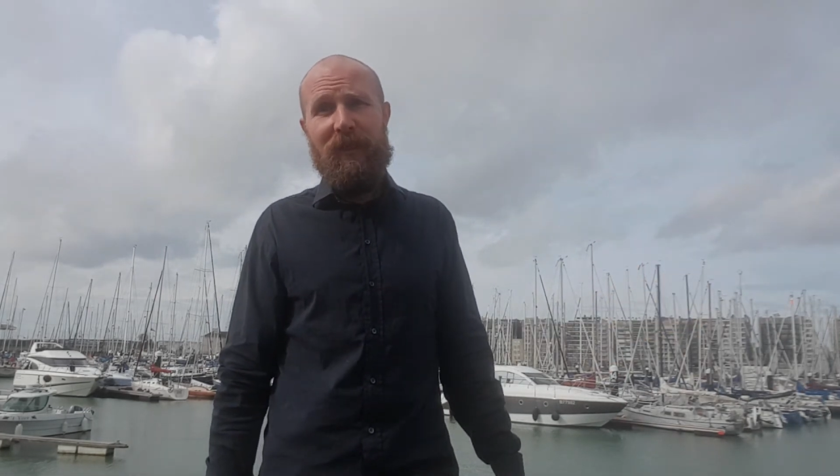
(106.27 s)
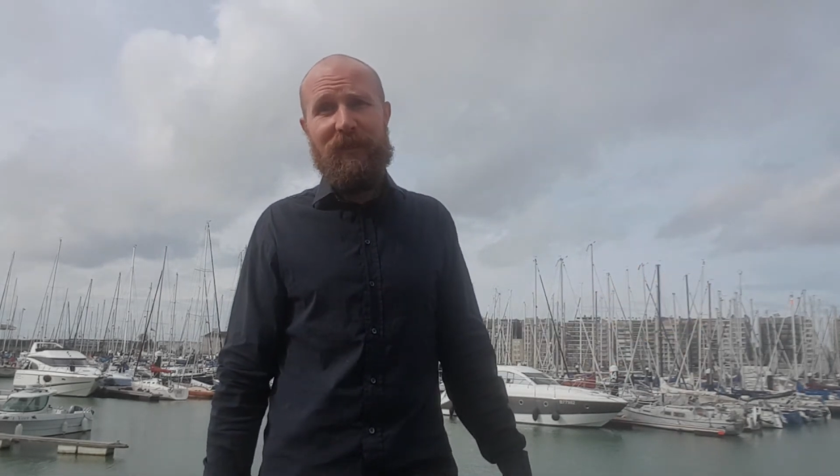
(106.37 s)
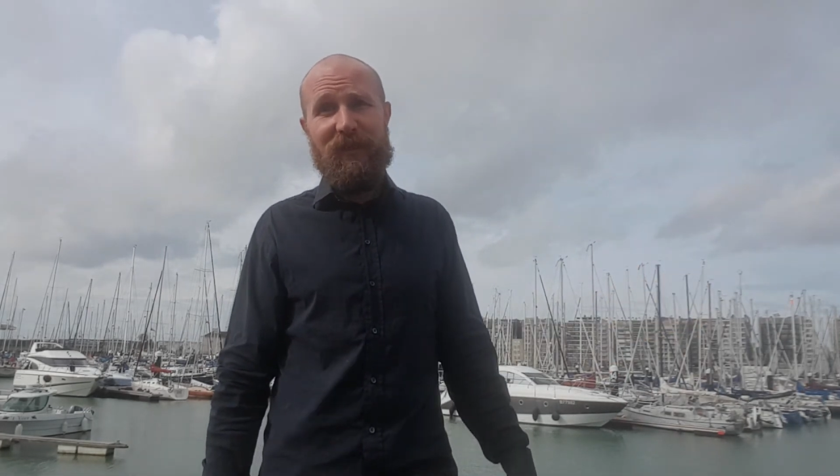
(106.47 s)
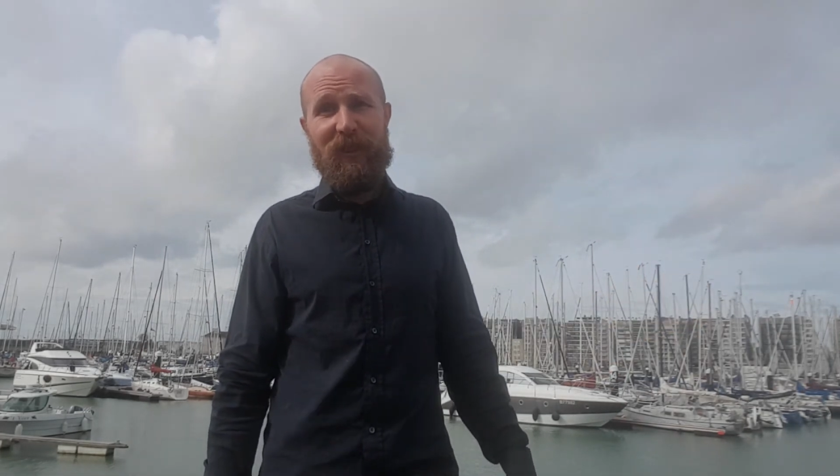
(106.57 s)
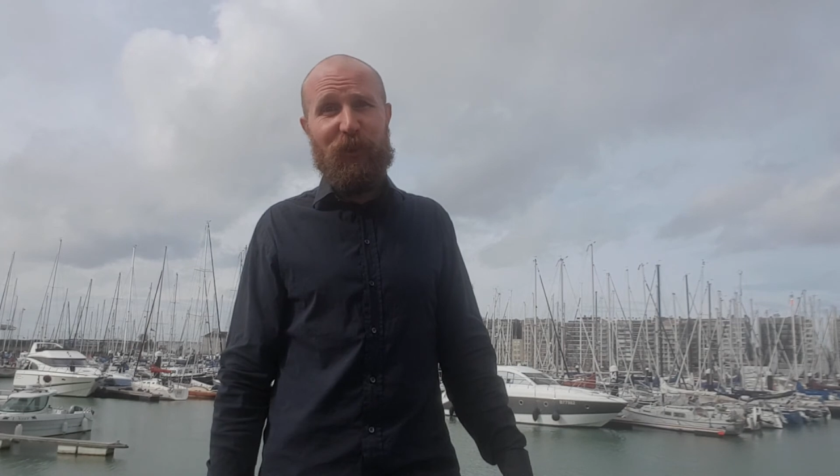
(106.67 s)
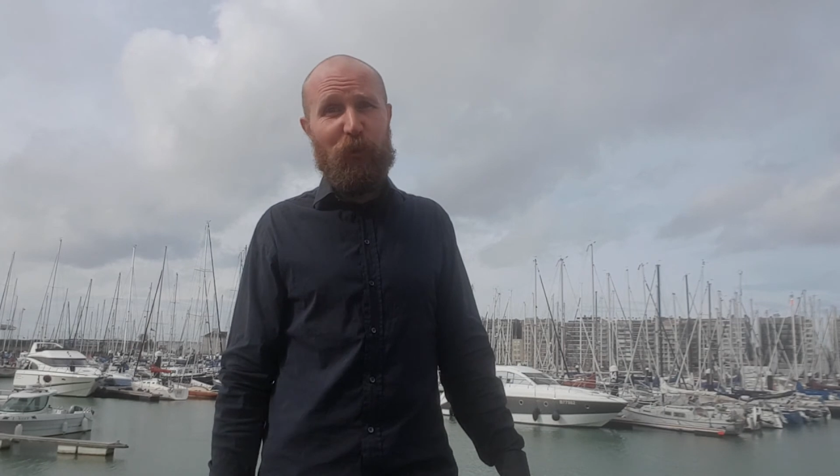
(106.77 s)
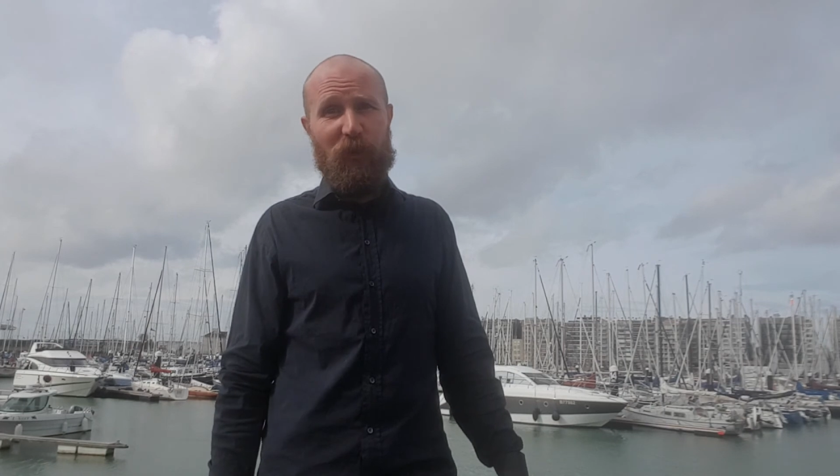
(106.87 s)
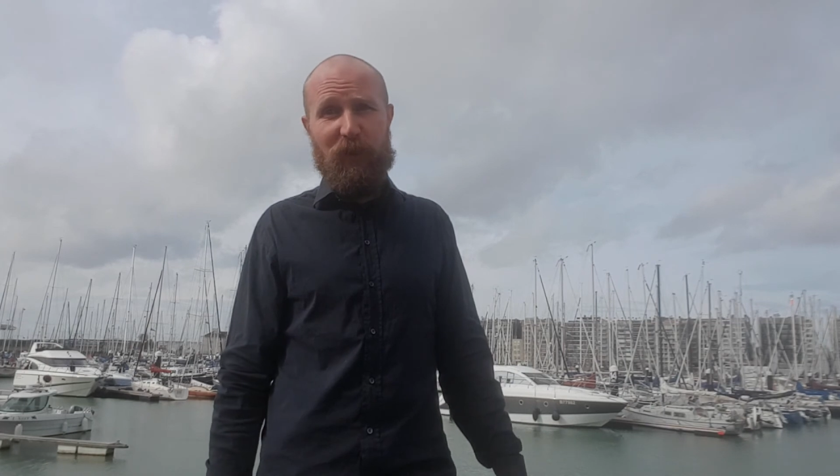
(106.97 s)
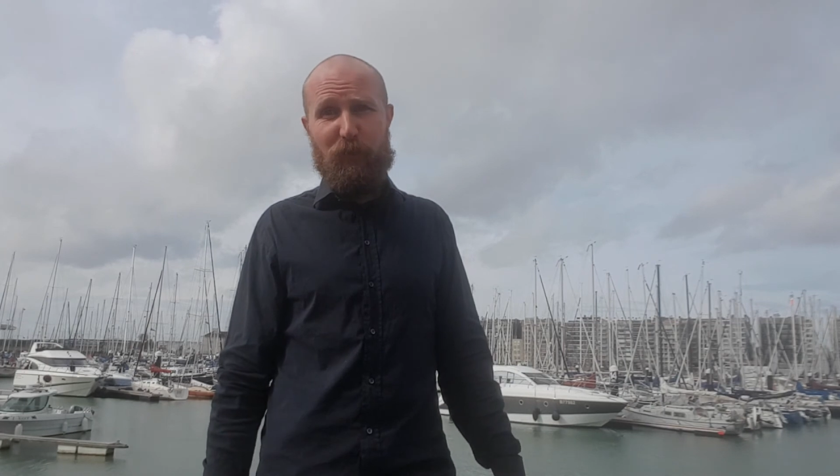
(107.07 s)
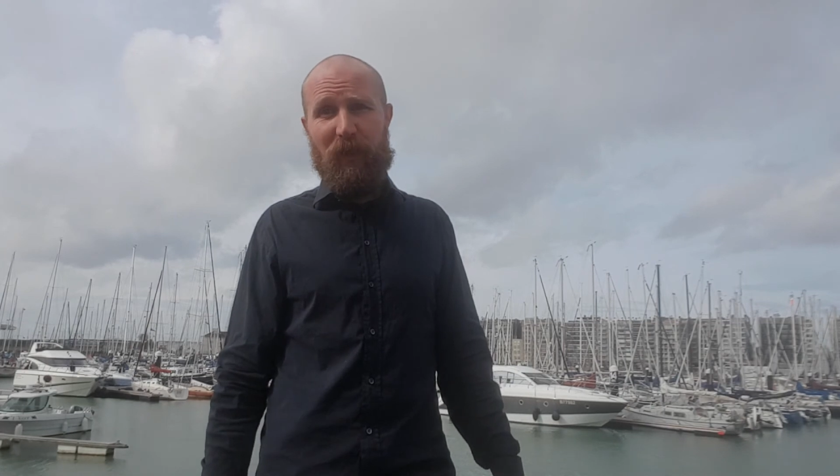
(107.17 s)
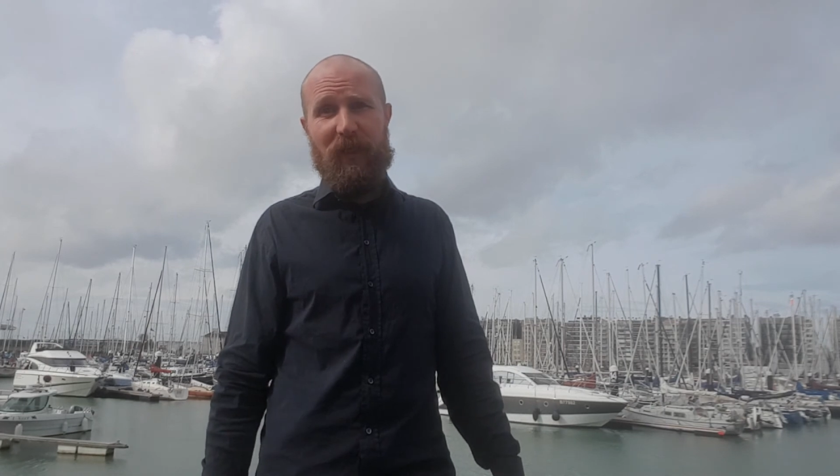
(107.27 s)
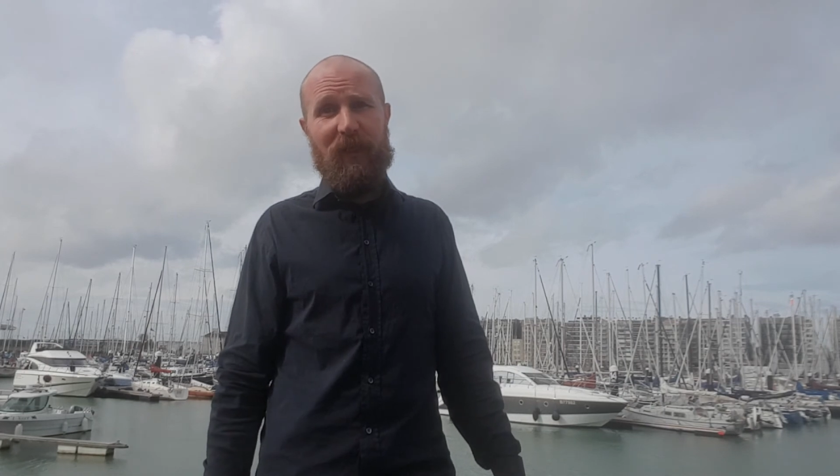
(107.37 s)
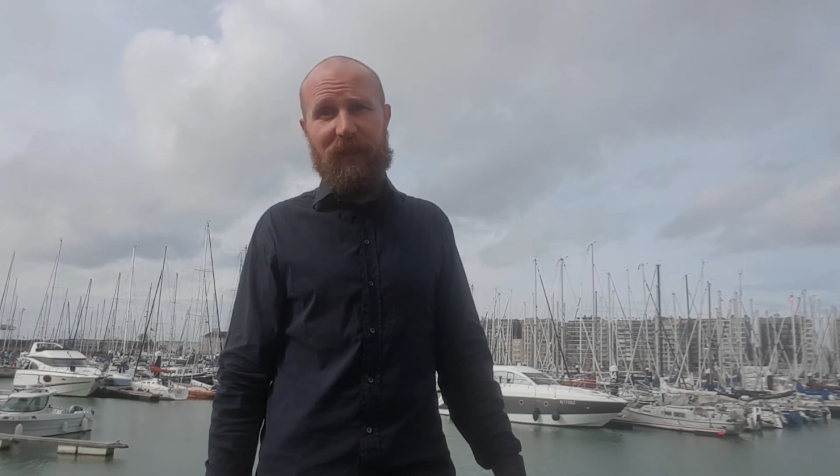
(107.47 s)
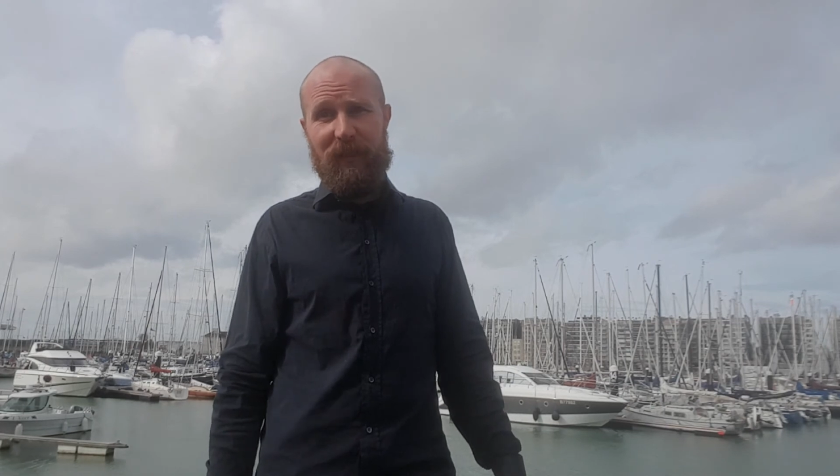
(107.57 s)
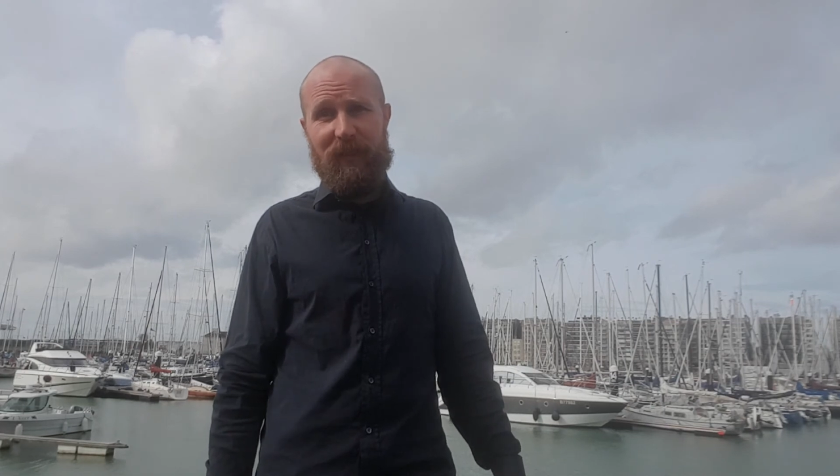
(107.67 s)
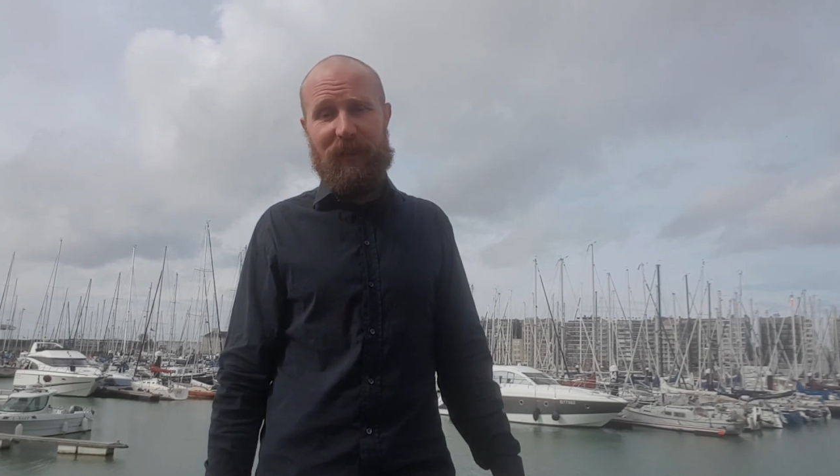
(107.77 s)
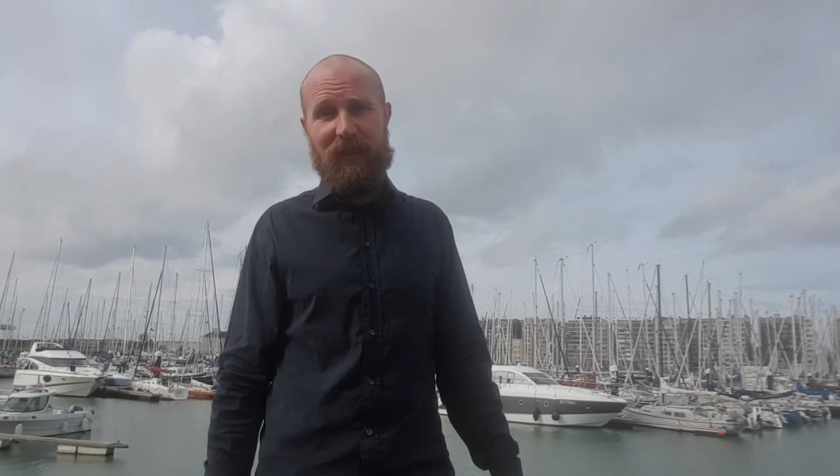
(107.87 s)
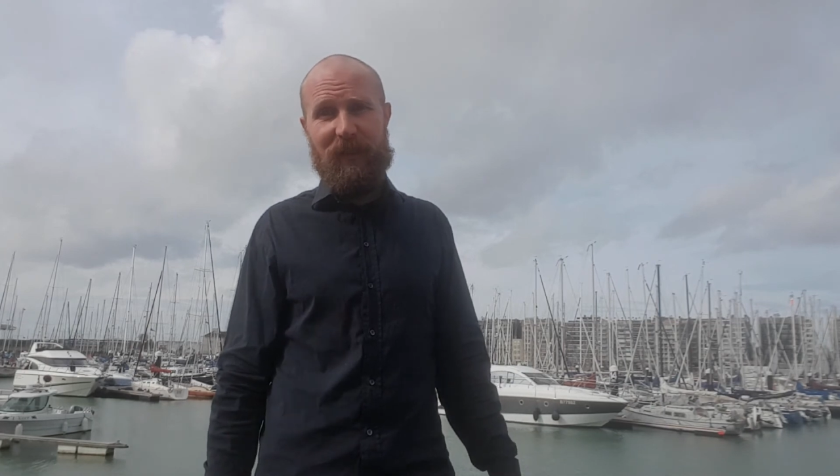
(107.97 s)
затроллить богатых